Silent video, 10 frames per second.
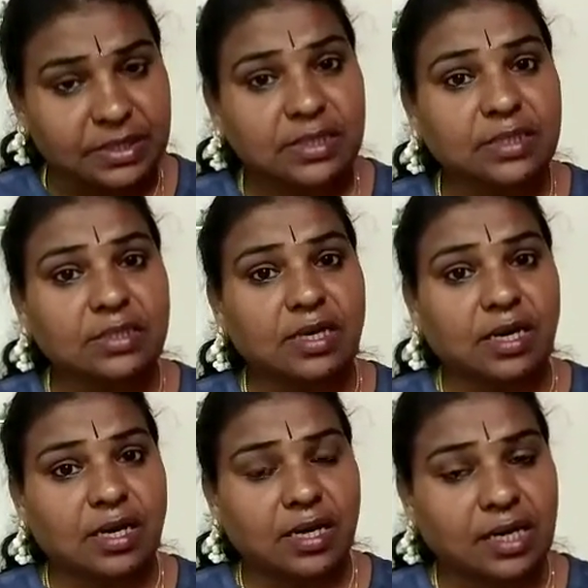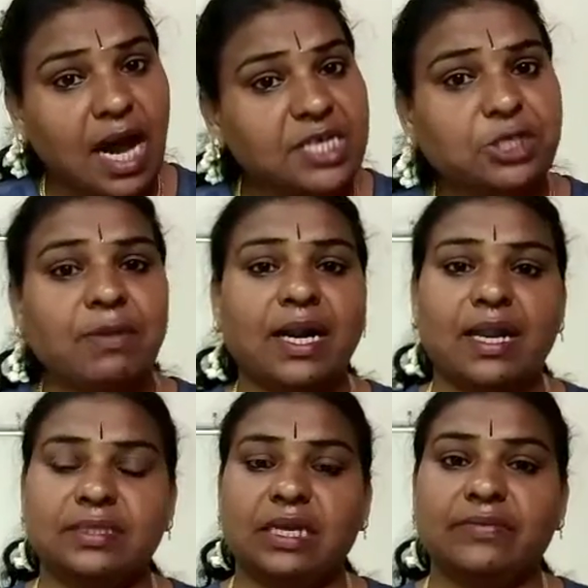வந்து காற்று
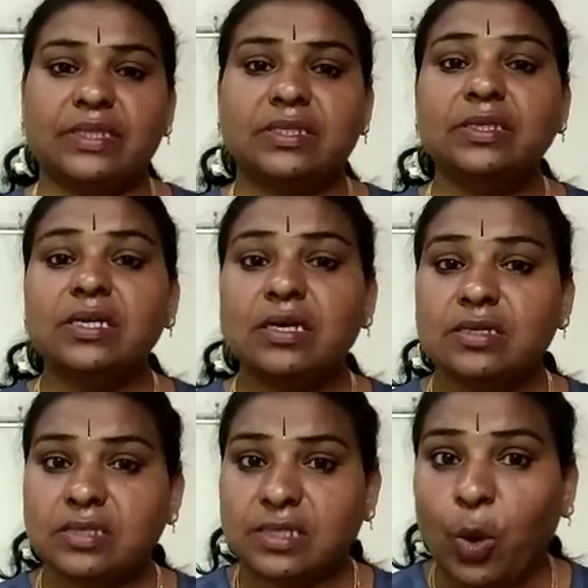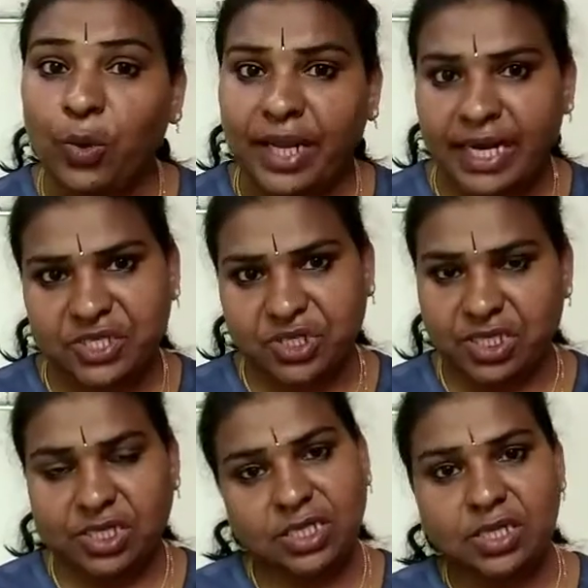மண்டலத்துல வந்து சவுண்ட்
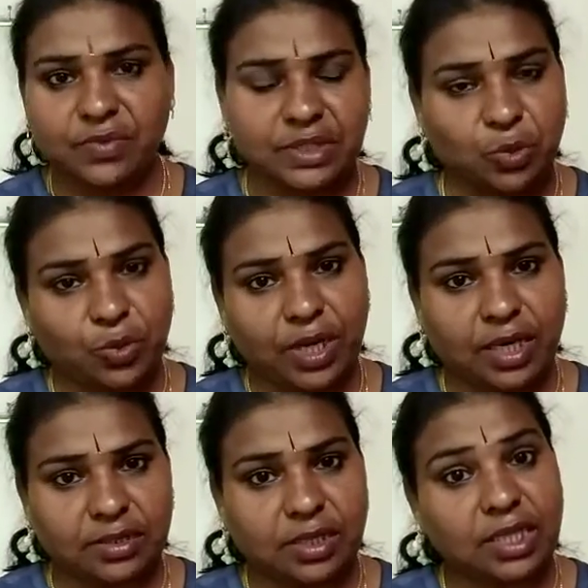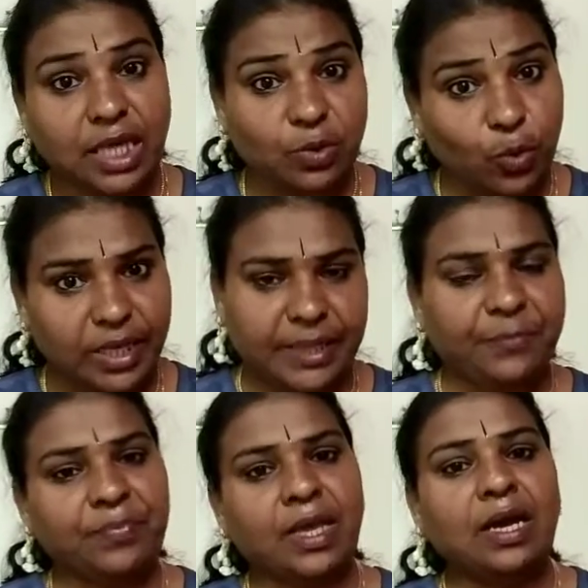எனர்ஜி வந்து உண்டாகுது அதாவது ஒலி
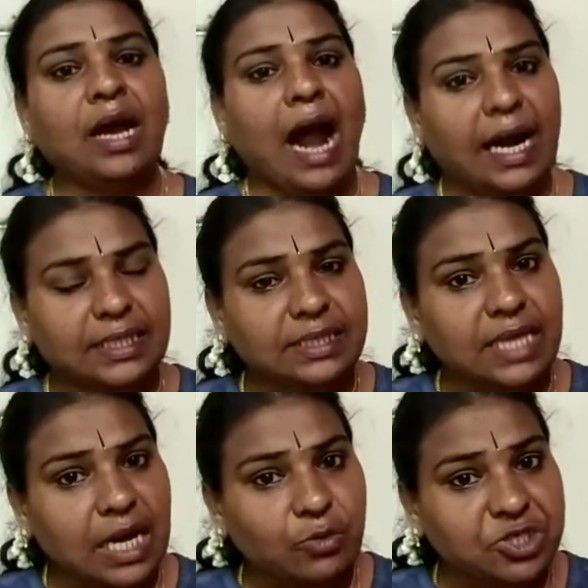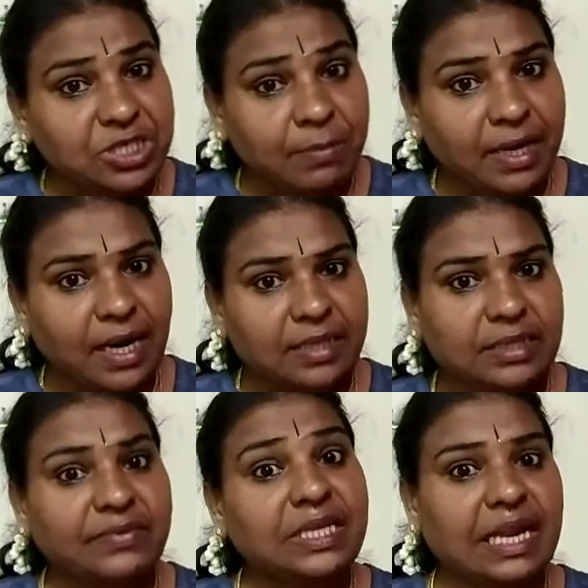அடுத்ததாக உஷ்ண
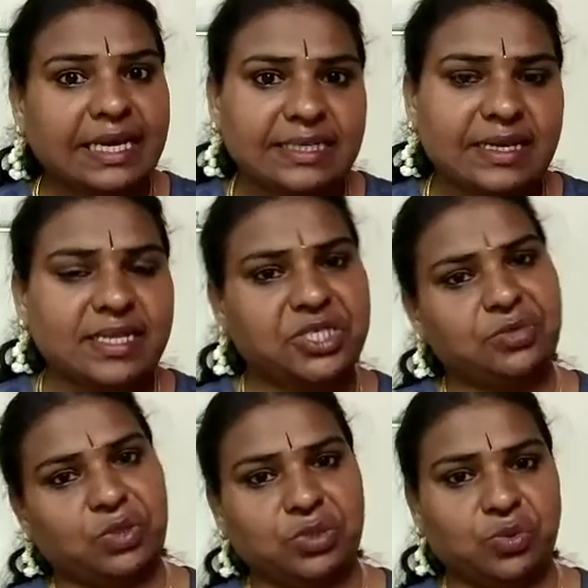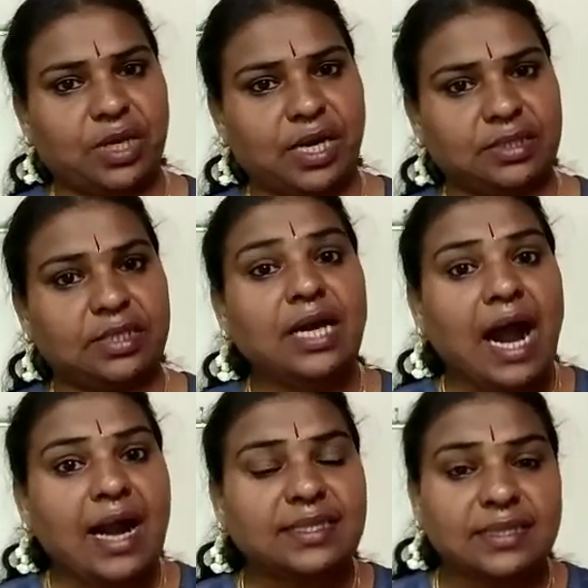மண்டலத்துல வந்து லைட் எனர்ஜி வந்து உண்டாகுது
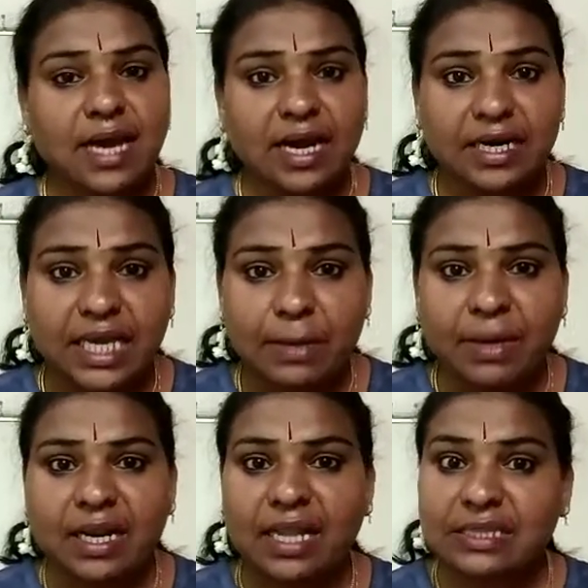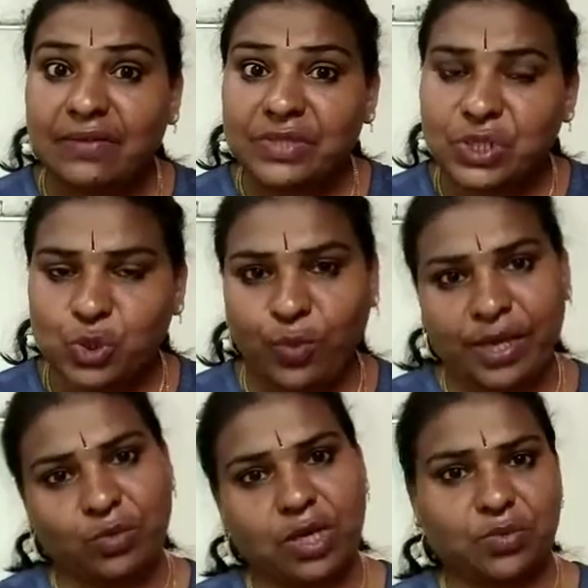அடுத்ததாக நீர் மண்டலத்துல வந்து
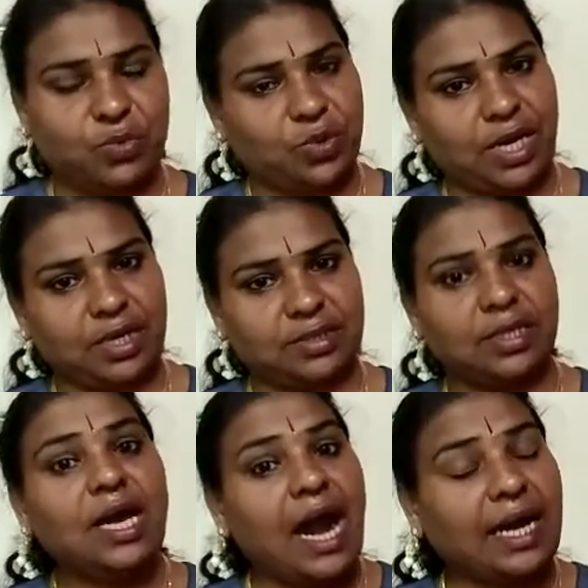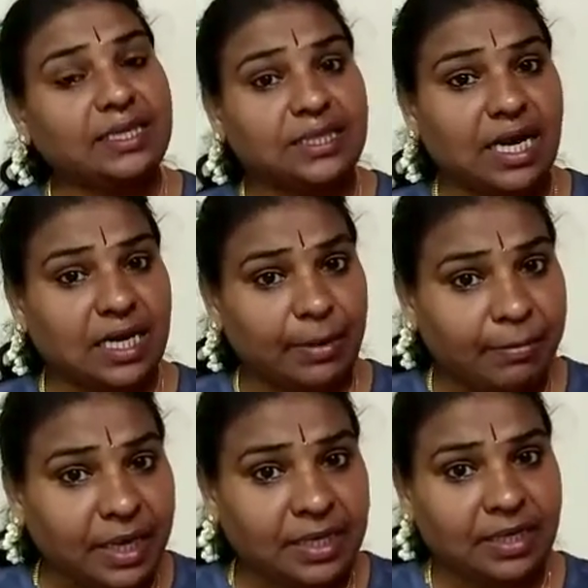சுவை உணர்வு உண்டாகுது அடுத்ததாக
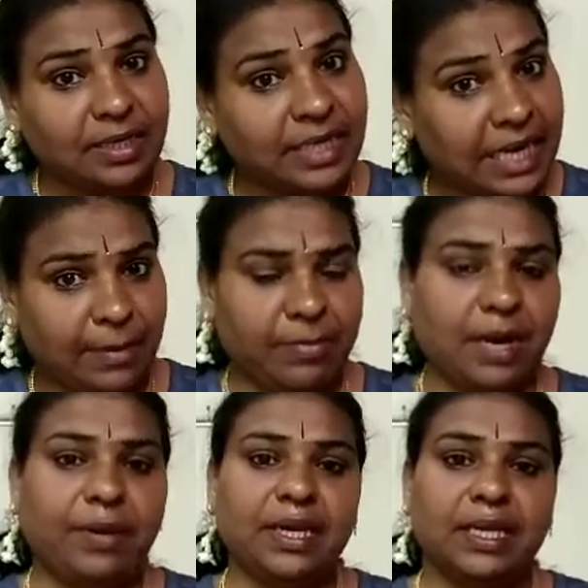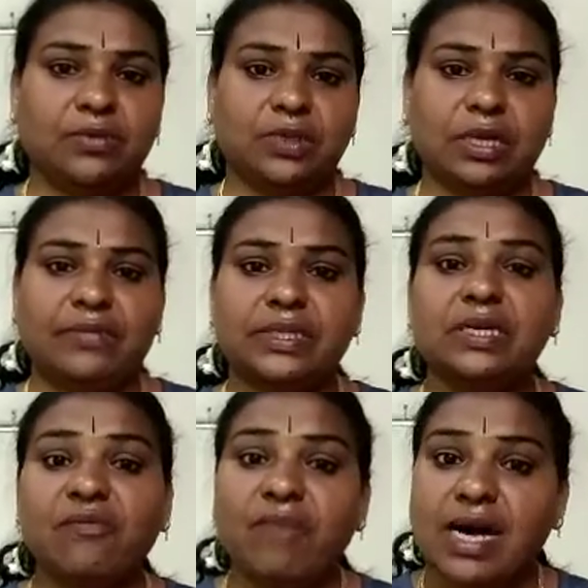மண் நிலம் அப்படிங்கிற இதுல
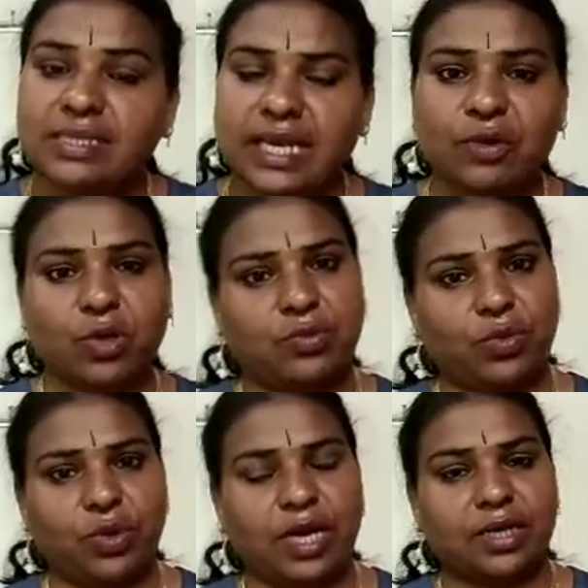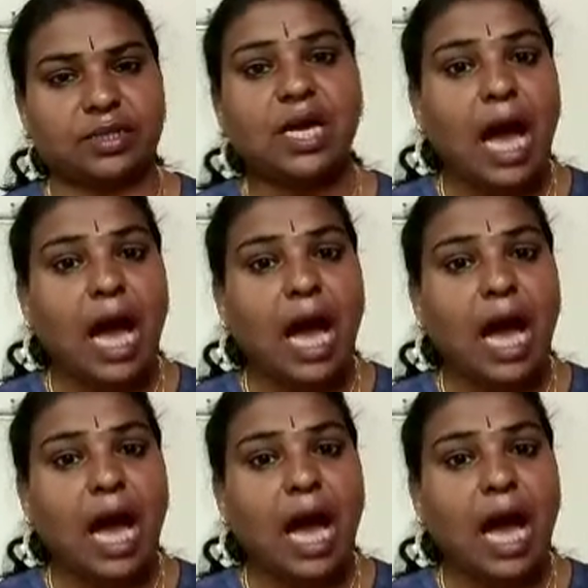வந்து வாசனை உணர்வு உண்டாகுது